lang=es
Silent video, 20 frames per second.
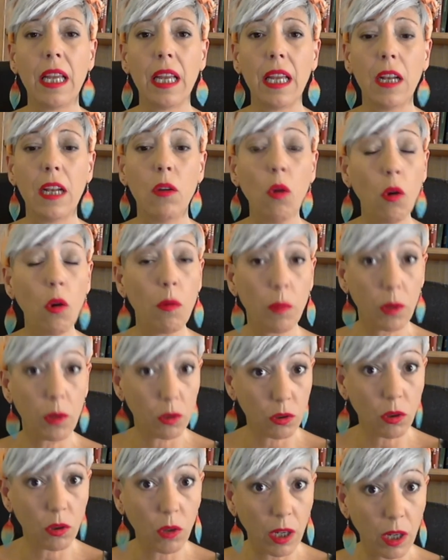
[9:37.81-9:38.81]
Luego, por
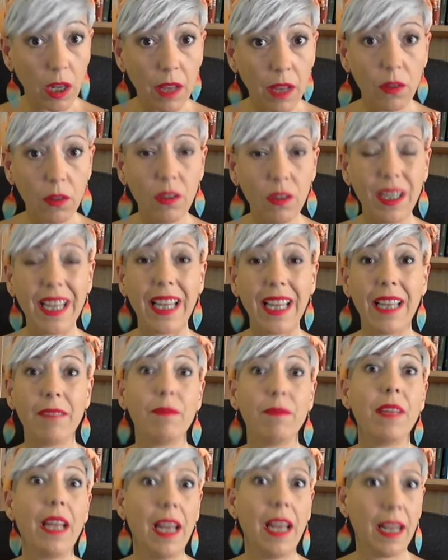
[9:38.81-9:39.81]
otro lado,
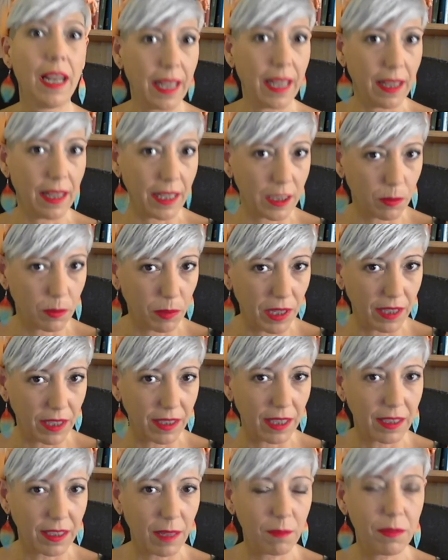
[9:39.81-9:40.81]
el que
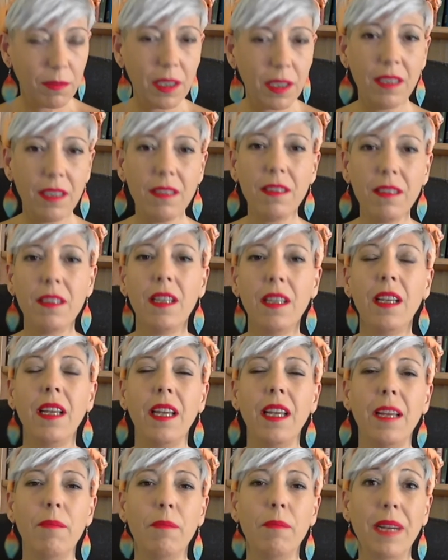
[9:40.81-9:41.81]
despierta también
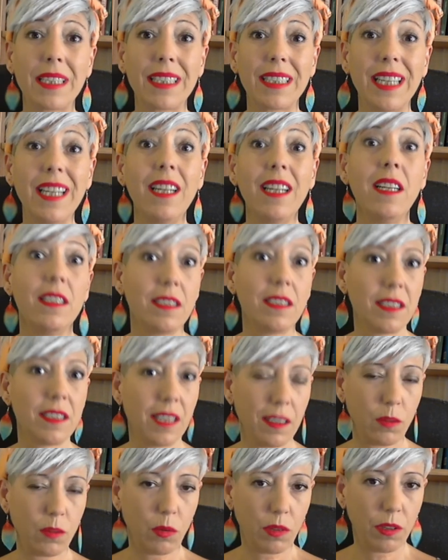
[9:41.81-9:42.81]
va a ser
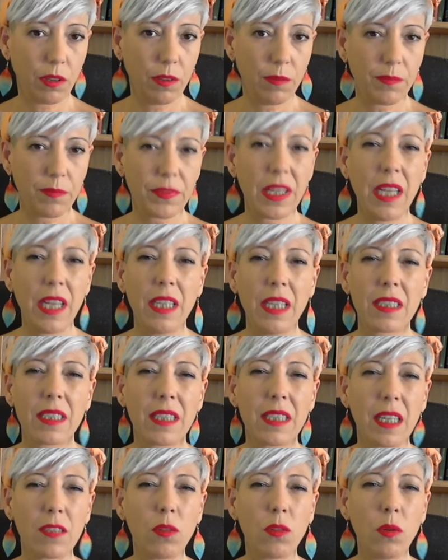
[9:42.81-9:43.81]
Saturno.
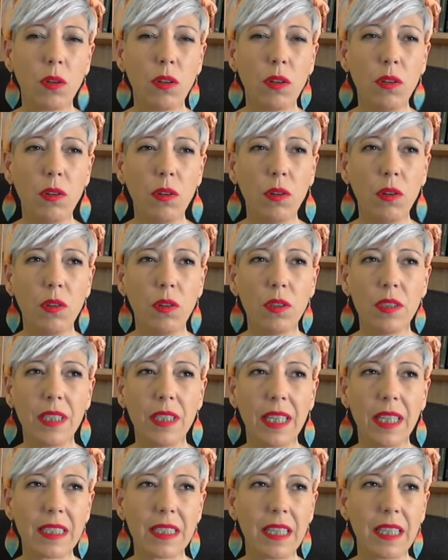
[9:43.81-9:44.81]
Saturno
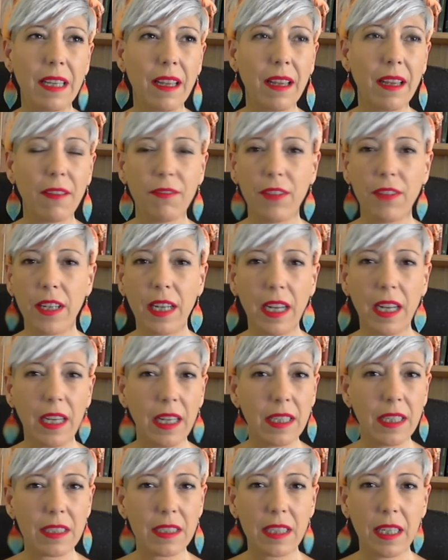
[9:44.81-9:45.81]
desde
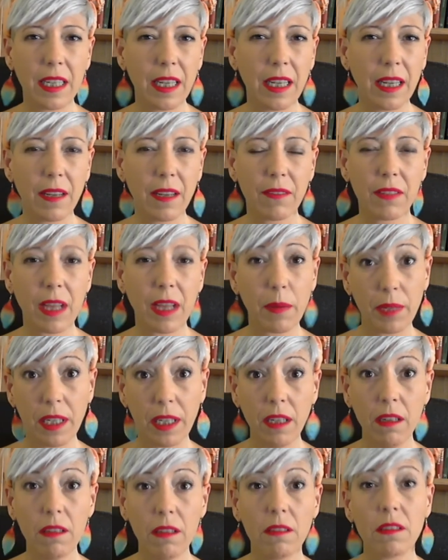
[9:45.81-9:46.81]
finales de,
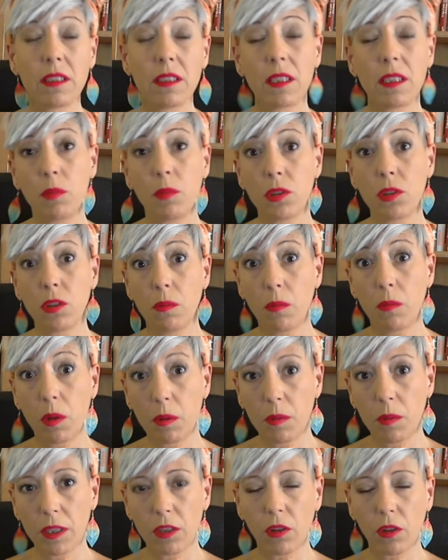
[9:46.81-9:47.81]
abril se puso en
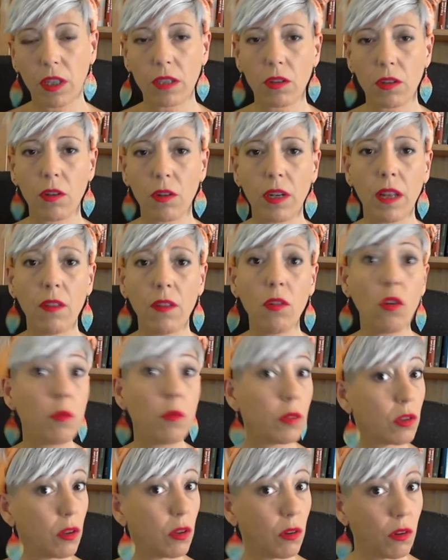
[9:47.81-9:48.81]
movimiento retrógrado,
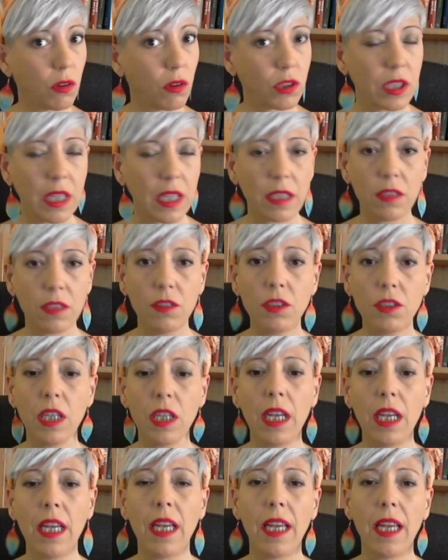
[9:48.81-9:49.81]
como todos los años,
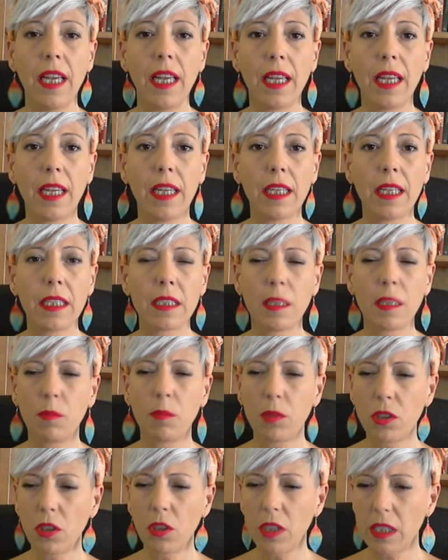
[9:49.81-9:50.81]
eh, se
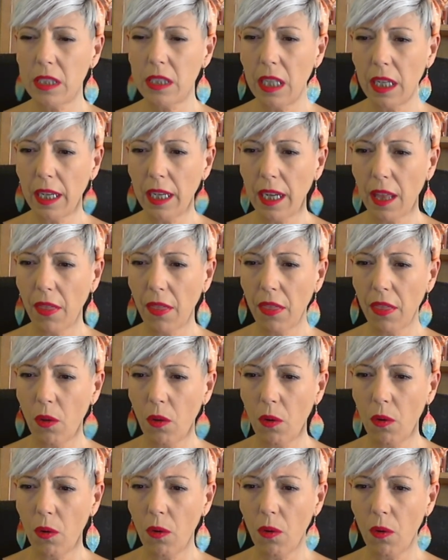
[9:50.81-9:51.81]
puso desde el
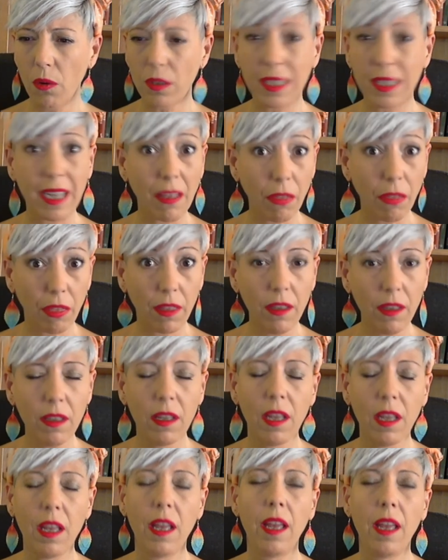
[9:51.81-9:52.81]
grado 13
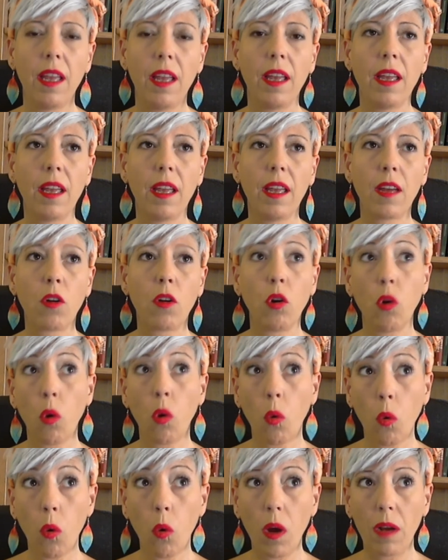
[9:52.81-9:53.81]
eh, con
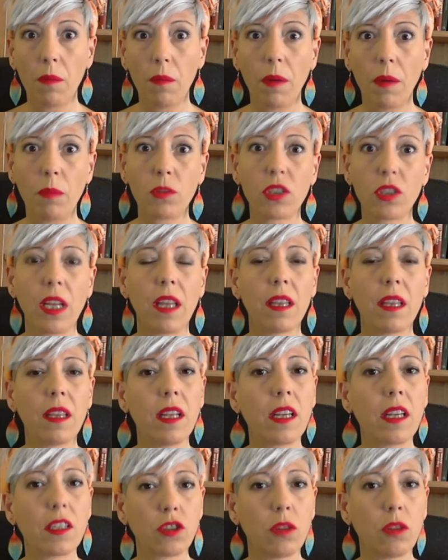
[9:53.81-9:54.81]
lo cual vamos a
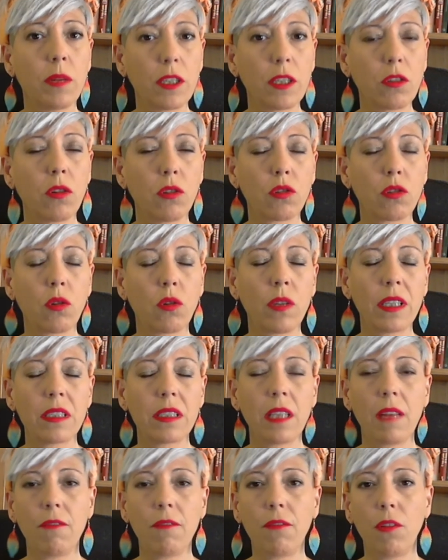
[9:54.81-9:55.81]
decir que sobre todo toda
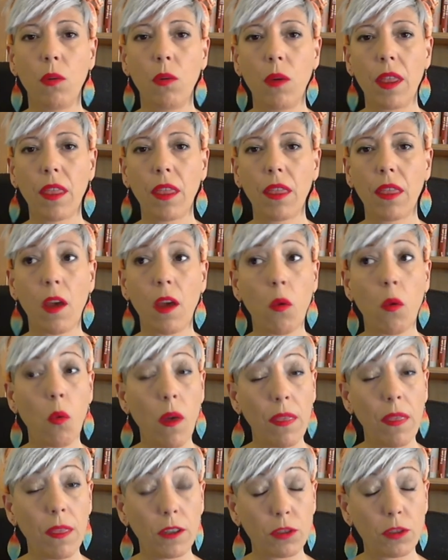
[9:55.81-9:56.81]
esta influencia
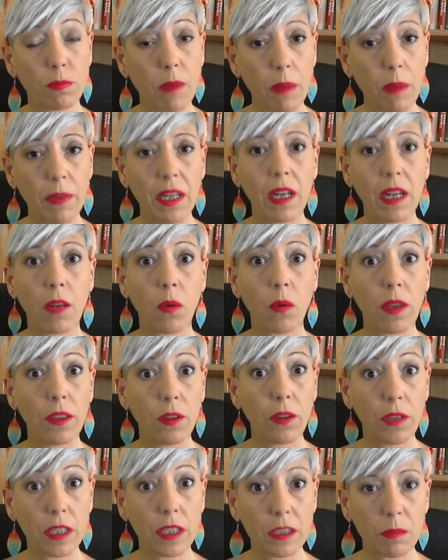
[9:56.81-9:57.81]
cuando espabile,
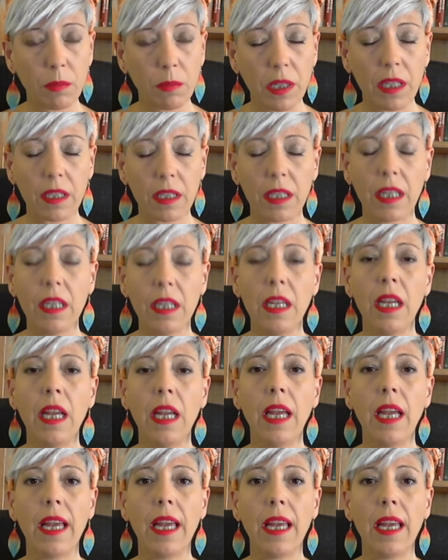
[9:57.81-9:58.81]
cuando despierte,
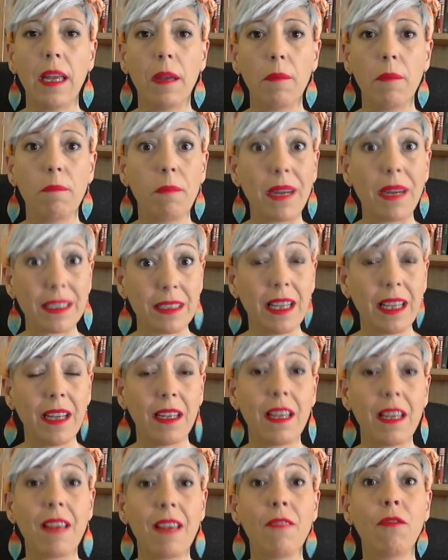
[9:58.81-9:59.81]
eh, va a
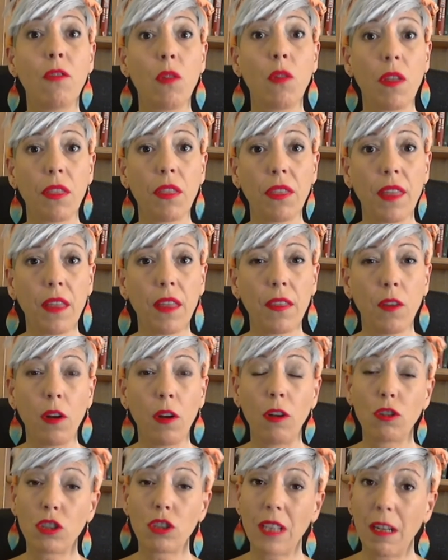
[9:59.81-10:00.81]
estar influenciando a
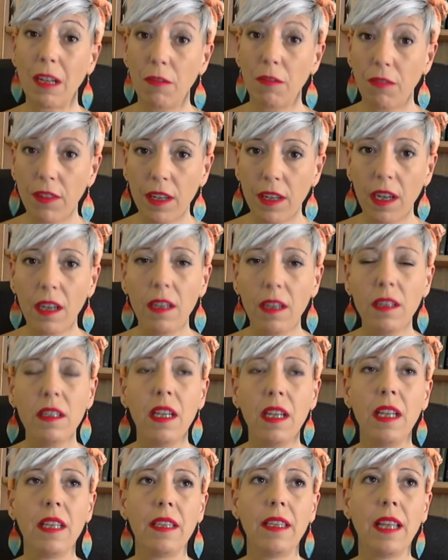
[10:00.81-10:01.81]
los del final
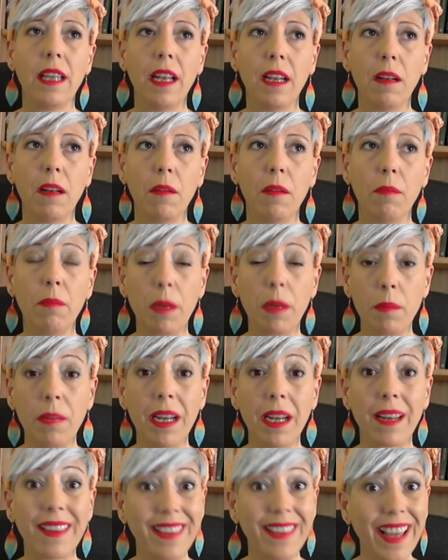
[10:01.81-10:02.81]
del primer